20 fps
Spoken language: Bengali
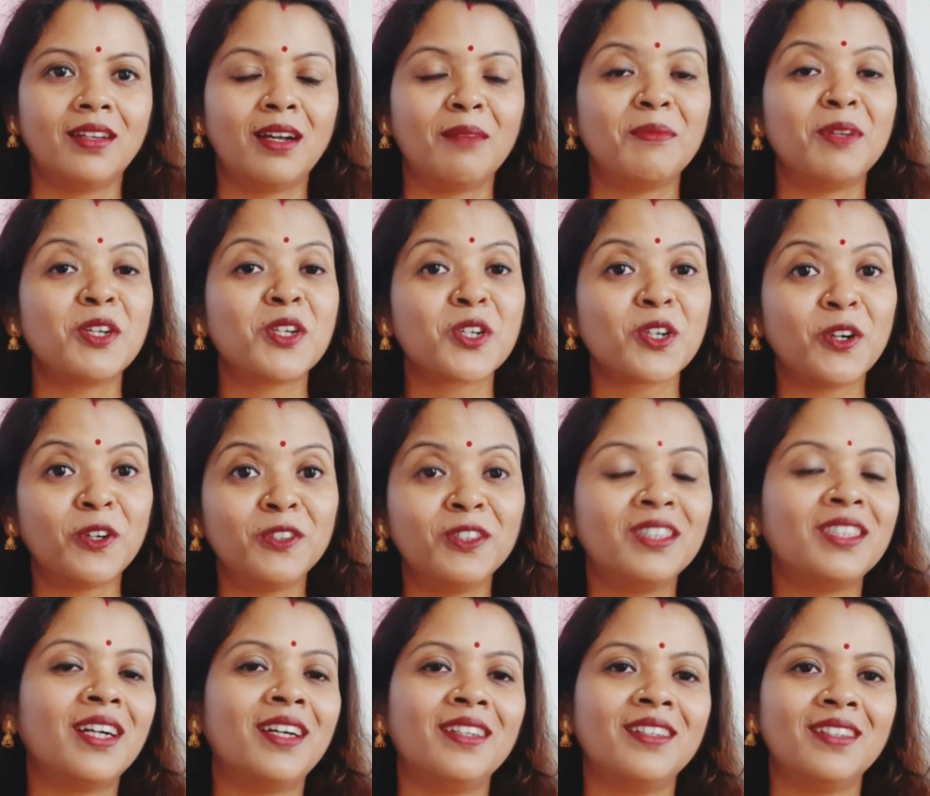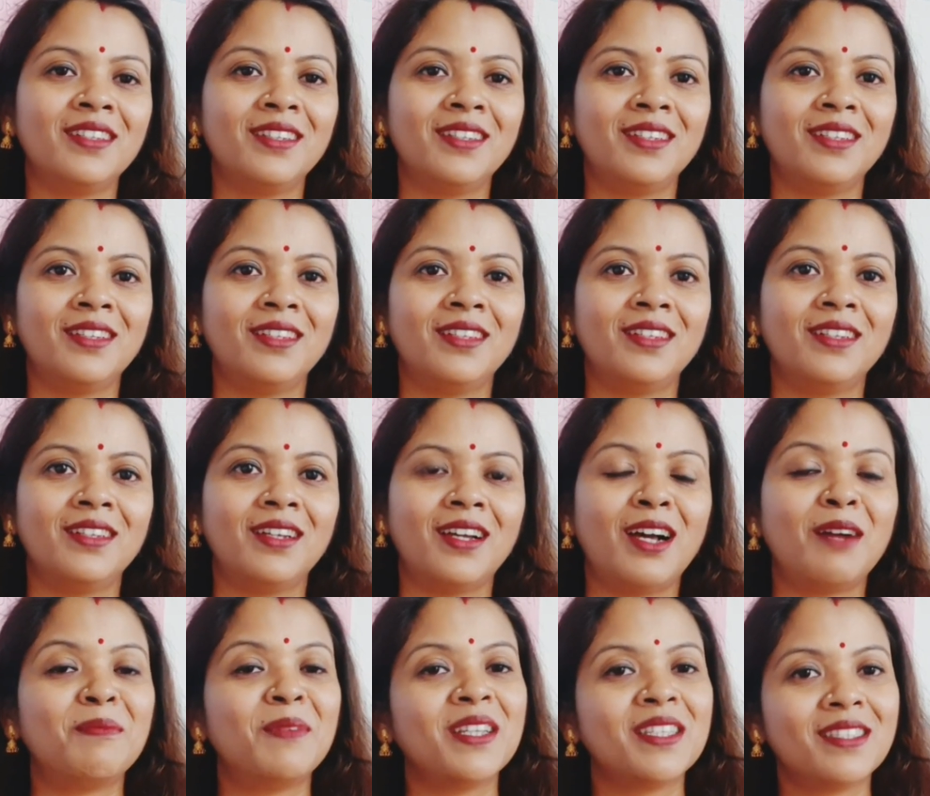আপনার সন্তান
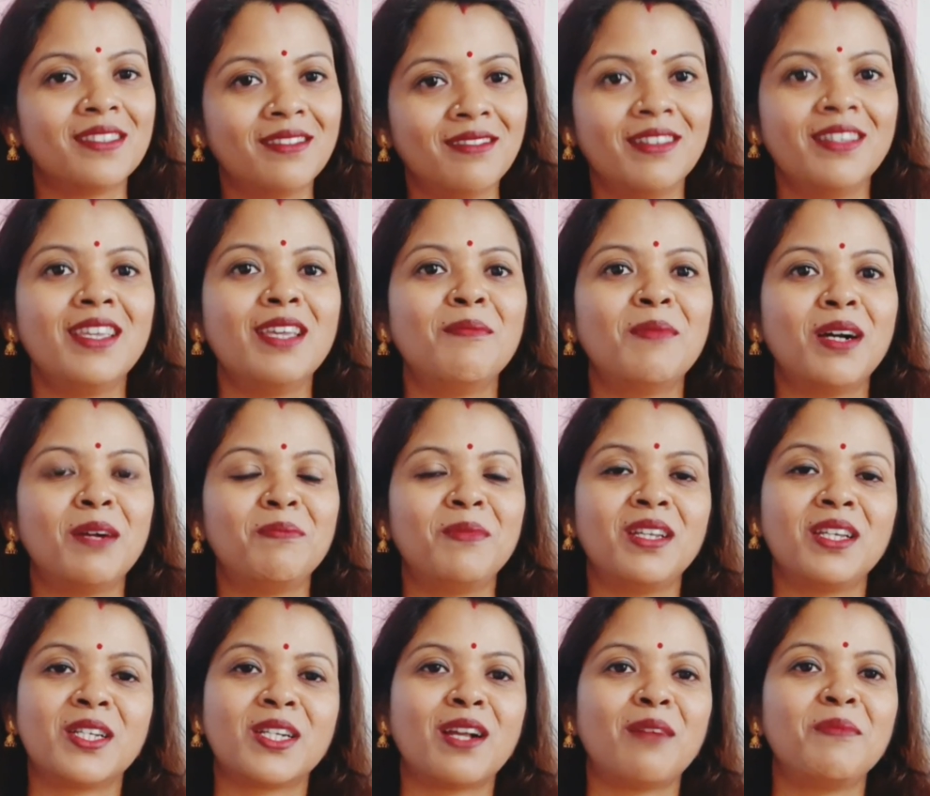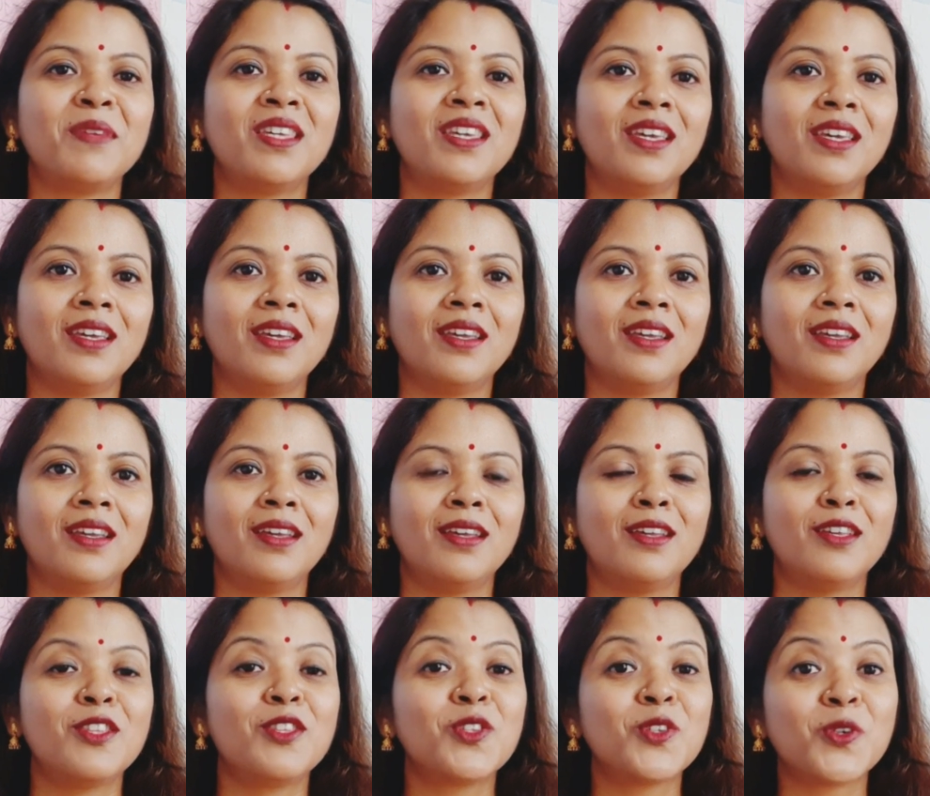আপনার স্ত্রীকে বা আপনার স্বামীকে
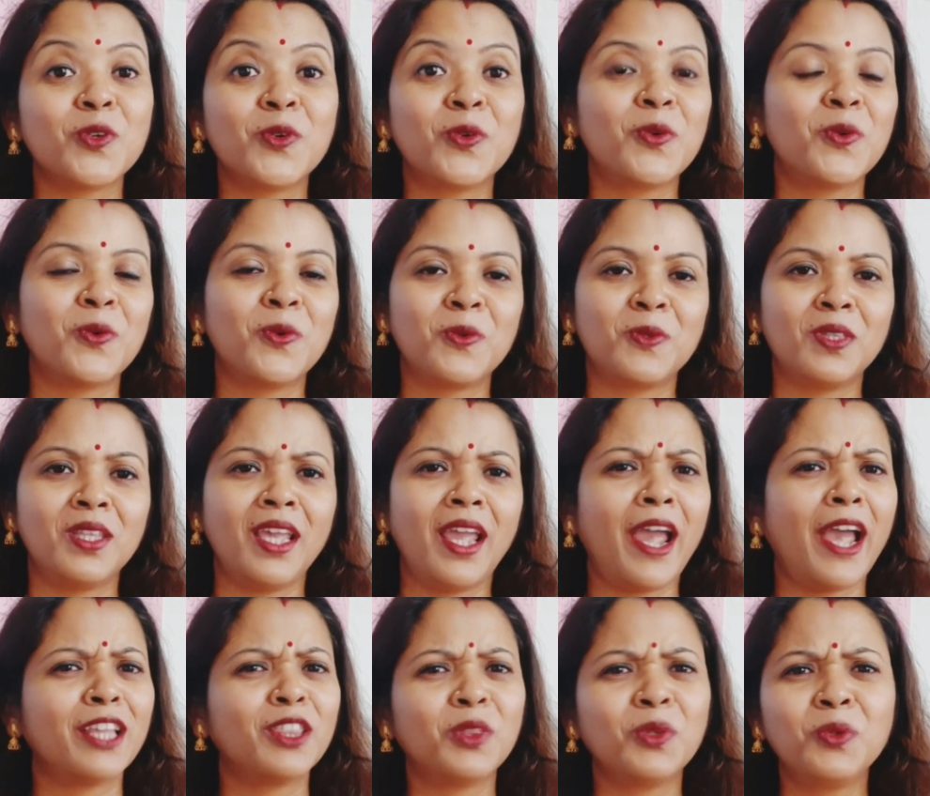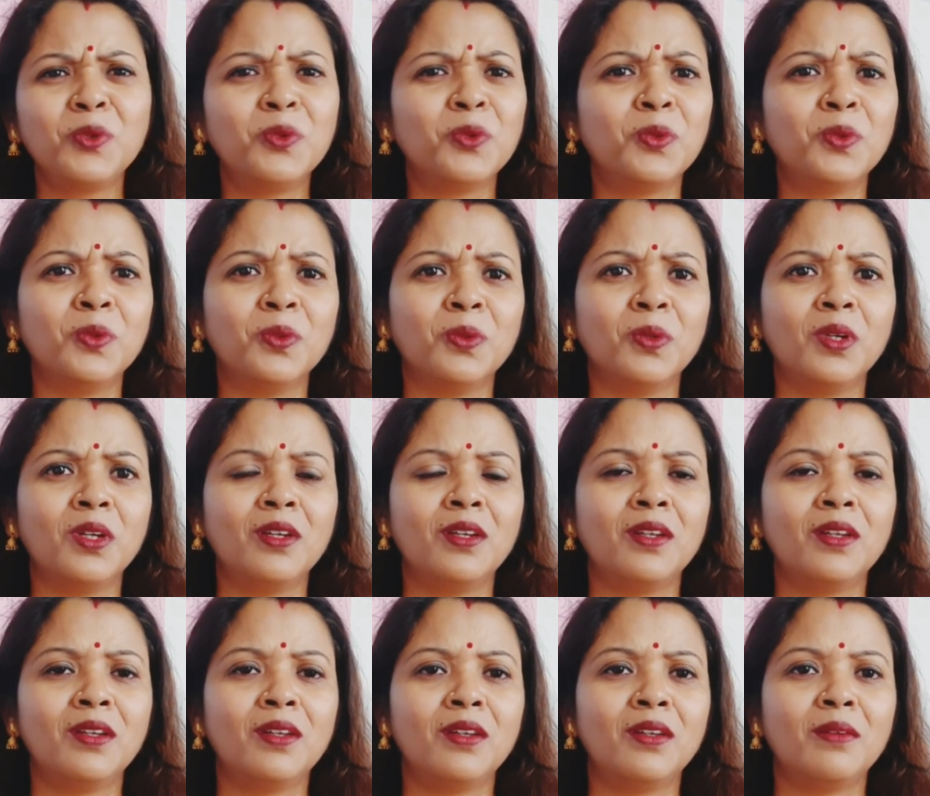ছোট করতে এতটুকু
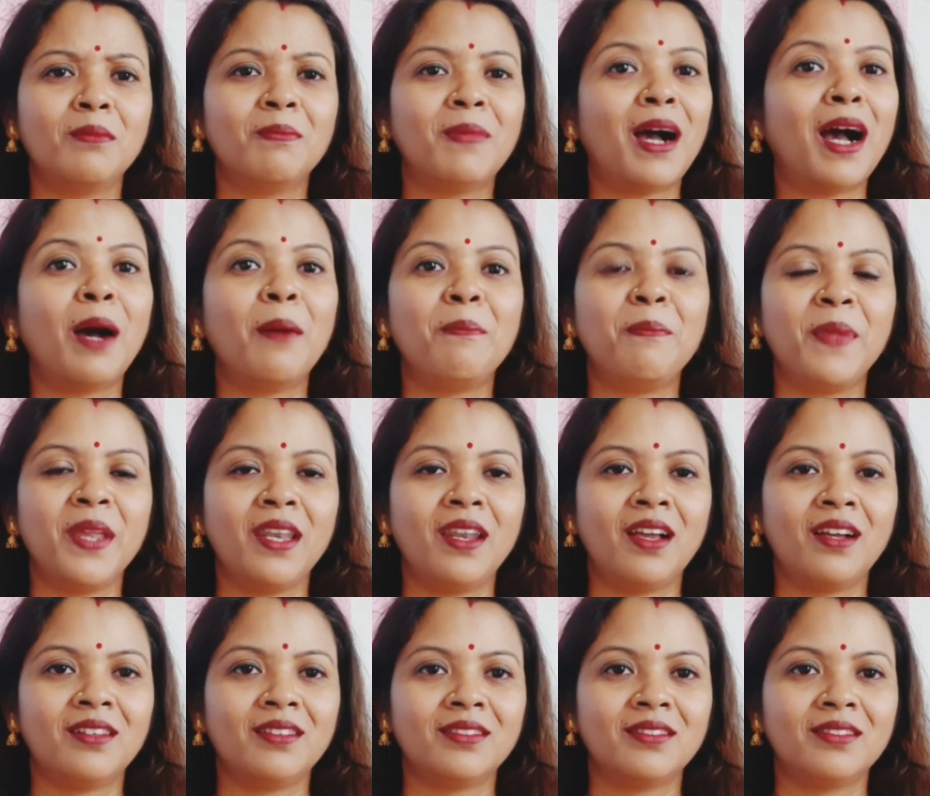ভাববে না